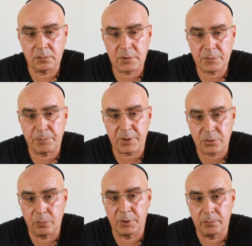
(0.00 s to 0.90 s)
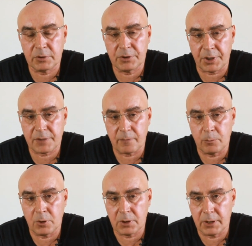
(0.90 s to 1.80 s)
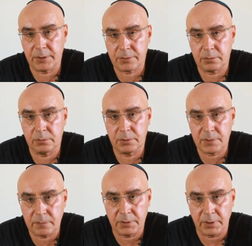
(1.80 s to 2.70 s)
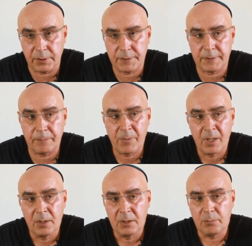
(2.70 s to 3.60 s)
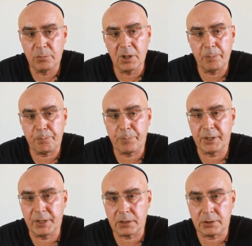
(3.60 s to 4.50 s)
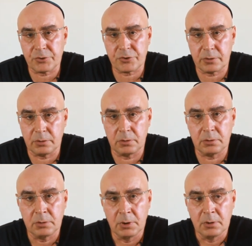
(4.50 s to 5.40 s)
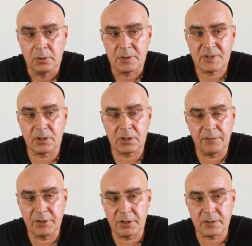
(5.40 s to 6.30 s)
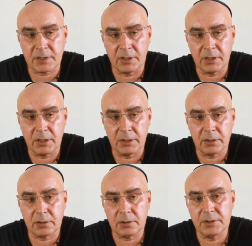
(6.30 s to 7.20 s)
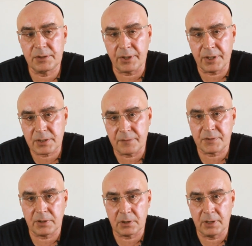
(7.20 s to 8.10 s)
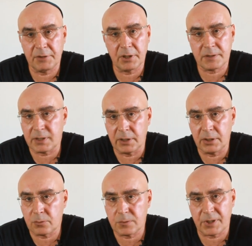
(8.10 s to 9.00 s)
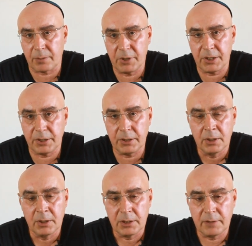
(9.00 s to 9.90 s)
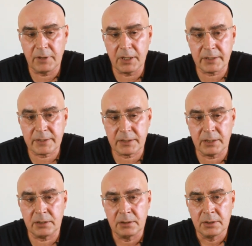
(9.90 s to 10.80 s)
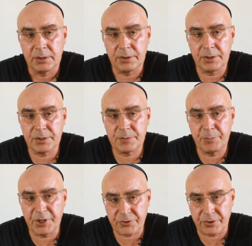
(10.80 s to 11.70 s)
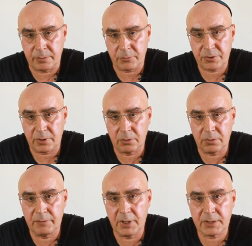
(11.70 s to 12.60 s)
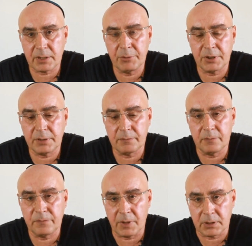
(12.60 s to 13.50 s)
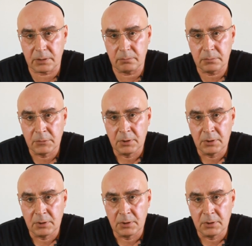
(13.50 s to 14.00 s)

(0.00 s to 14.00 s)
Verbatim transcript: способным к трезвому анализу действительности. Было понятно, что столкновение национальных интересов, столкновение национальных устремлений является неизбежным, что оно является объективным фактом.